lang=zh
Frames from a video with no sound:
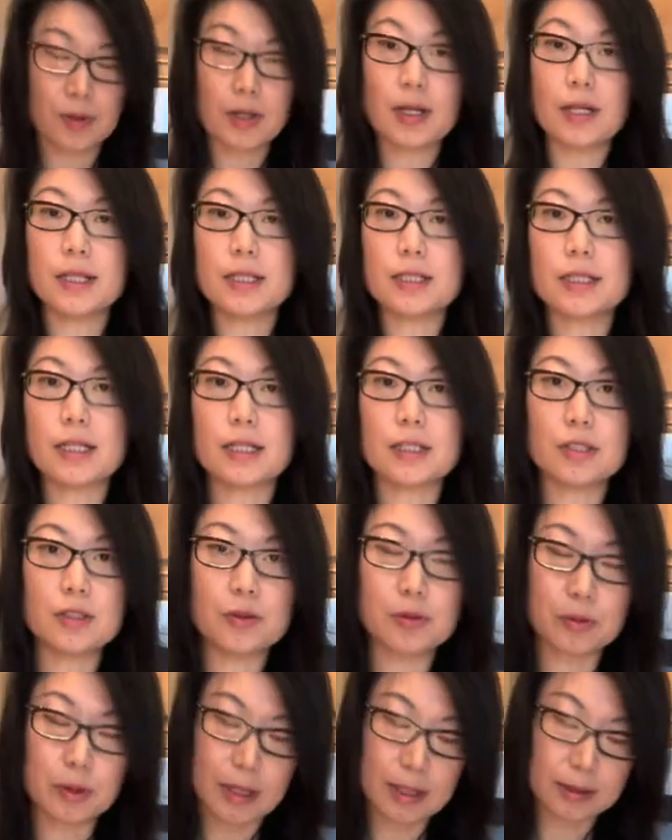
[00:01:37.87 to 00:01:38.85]
零点七
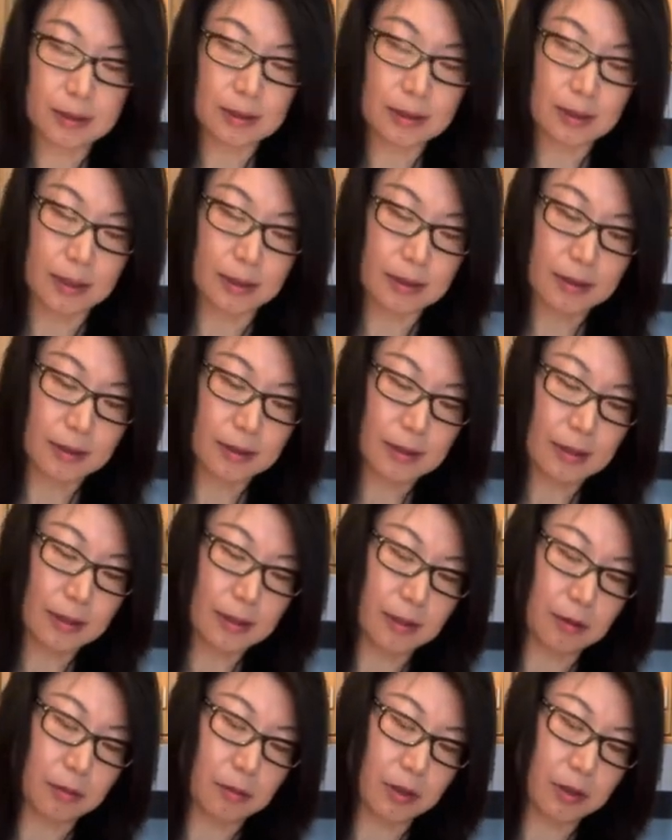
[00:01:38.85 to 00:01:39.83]
五盎司的新鲜
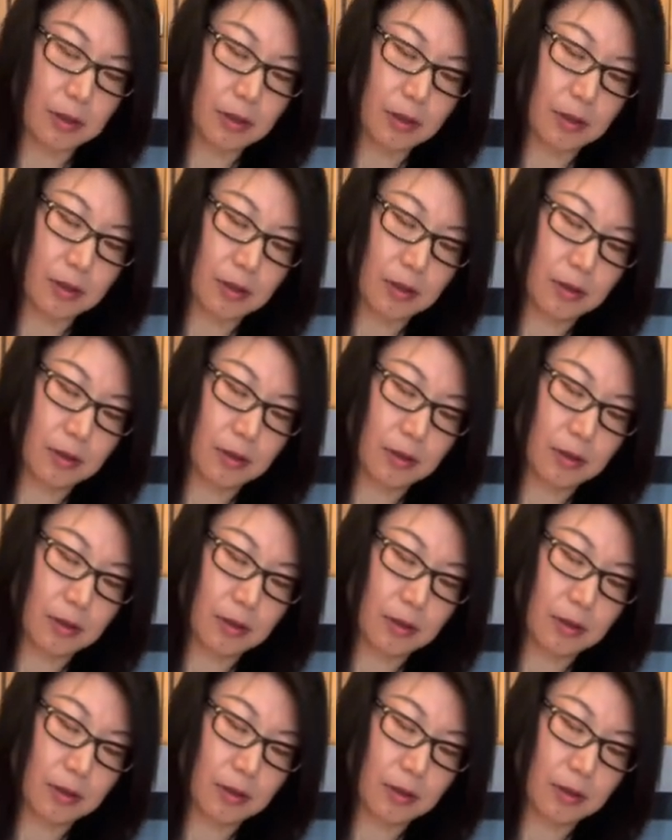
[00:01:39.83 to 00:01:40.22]
柠檬汁。